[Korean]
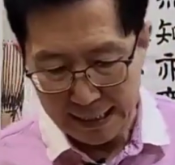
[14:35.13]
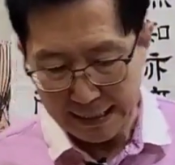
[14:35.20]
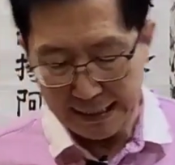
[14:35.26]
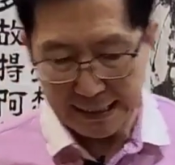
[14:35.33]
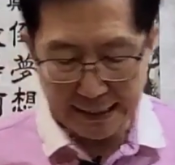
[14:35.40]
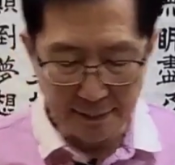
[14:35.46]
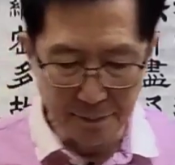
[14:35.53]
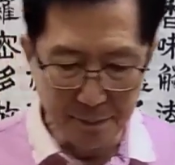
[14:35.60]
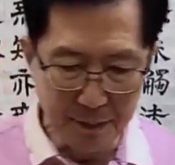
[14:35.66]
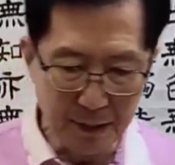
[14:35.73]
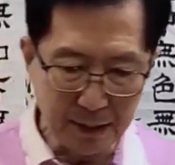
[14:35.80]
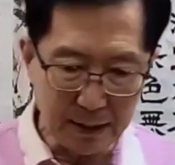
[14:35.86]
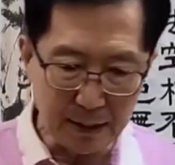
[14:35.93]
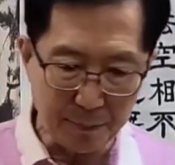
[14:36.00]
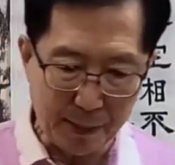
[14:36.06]

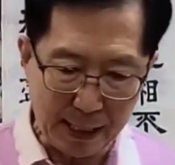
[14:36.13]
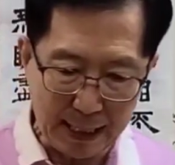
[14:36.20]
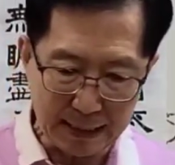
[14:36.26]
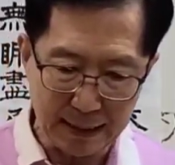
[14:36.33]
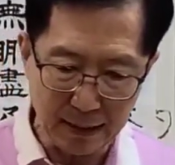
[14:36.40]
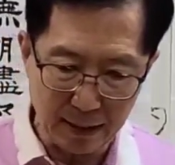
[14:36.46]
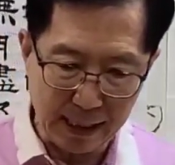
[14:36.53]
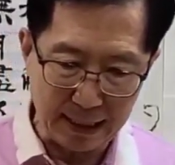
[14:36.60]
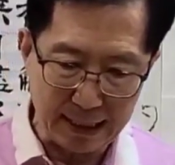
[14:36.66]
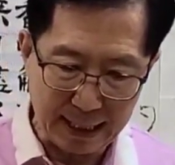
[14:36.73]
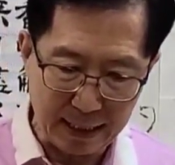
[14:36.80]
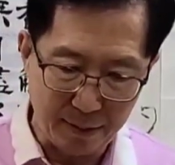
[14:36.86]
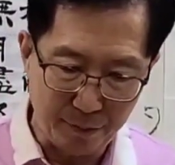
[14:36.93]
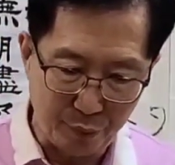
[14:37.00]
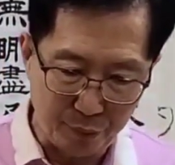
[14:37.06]
지금 반야신경
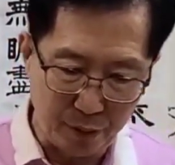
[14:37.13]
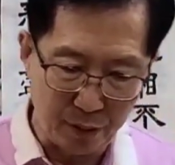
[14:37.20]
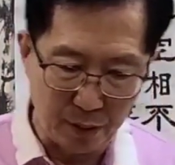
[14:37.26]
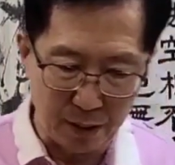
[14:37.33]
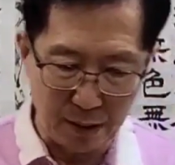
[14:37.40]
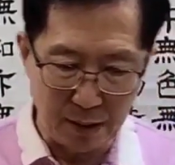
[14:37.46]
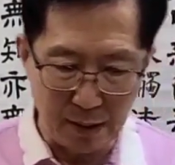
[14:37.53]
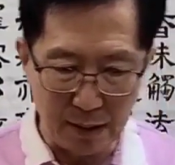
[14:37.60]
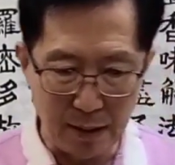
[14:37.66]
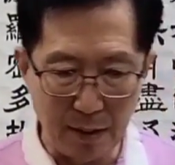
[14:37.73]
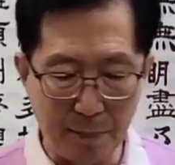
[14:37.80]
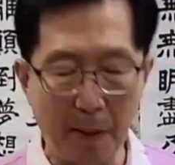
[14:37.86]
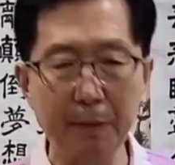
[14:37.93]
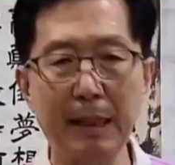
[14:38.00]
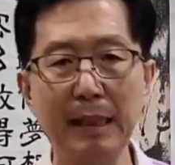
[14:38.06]
강의하는
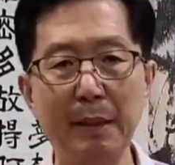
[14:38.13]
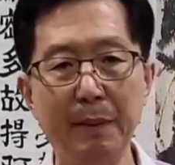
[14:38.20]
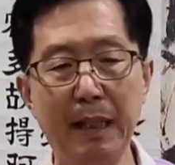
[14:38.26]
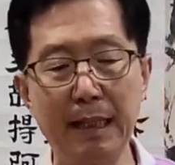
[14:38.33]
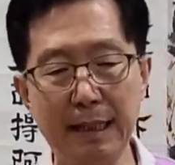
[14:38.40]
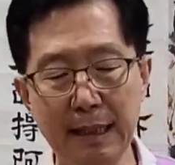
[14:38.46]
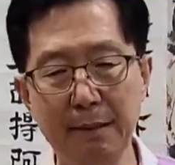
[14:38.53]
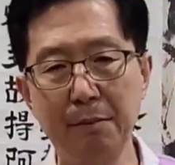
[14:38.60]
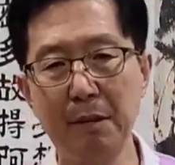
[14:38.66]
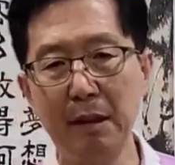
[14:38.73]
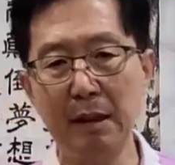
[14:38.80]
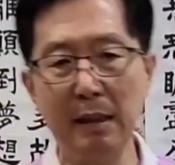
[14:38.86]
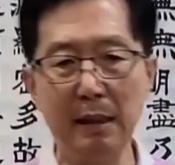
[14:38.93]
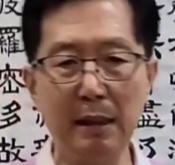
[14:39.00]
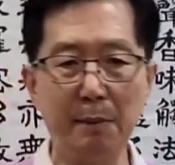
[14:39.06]
분들 법사님이나
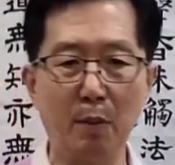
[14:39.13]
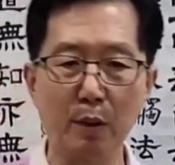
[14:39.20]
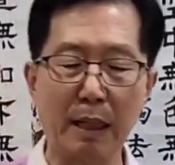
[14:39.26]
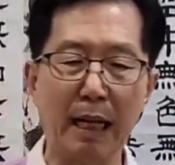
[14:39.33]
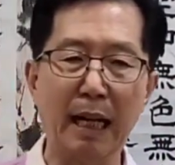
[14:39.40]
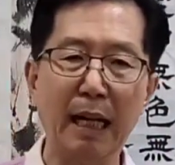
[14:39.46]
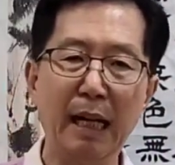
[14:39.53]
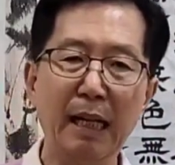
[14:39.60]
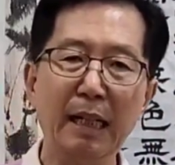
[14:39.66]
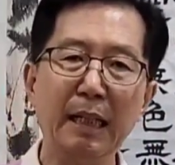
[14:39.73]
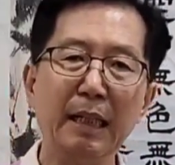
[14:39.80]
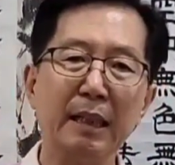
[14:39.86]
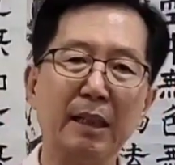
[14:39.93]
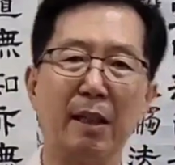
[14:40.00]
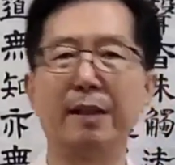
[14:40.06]
스님들보다
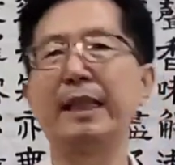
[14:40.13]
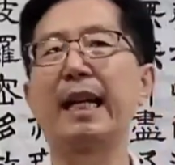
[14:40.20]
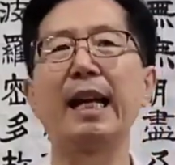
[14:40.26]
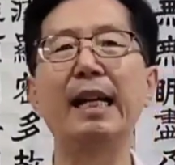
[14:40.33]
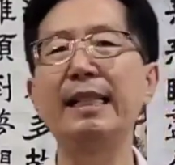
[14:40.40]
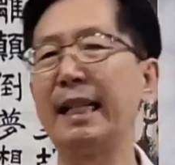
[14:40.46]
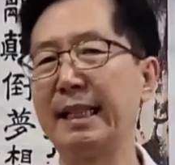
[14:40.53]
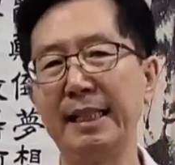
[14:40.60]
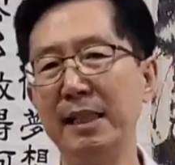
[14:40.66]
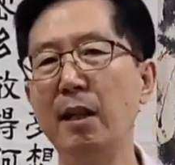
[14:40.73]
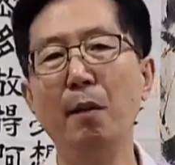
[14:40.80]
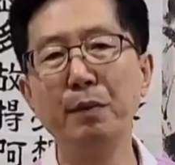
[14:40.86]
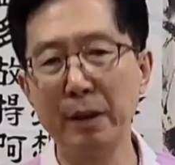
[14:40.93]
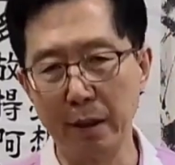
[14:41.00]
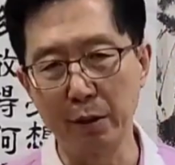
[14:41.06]
더 잘할 자신이
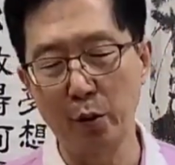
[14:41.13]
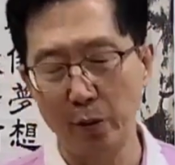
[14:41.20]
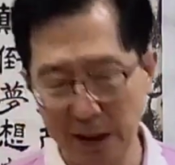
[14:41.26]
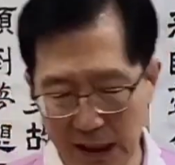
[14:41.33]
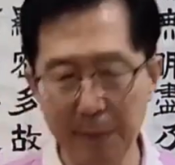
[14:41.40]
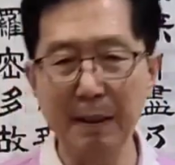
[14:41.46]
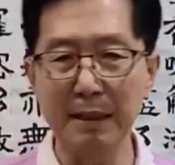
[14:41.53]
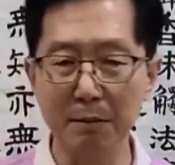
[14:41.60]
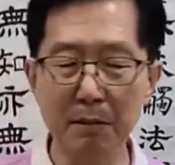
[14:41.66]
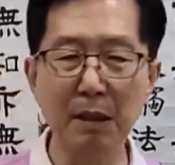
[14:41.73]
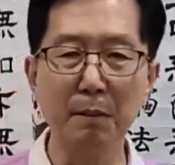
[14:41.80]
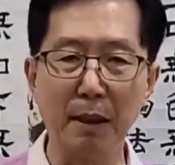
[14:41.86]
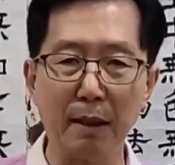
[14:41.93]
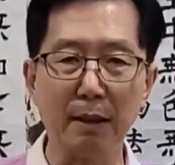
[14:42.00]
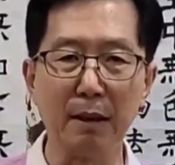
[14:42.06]
없어요. 솔직히
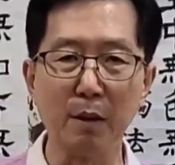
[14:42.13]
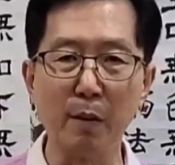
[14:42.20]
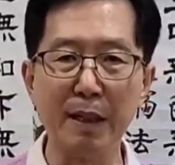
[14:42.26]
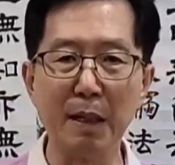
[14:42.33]
말씀드리면.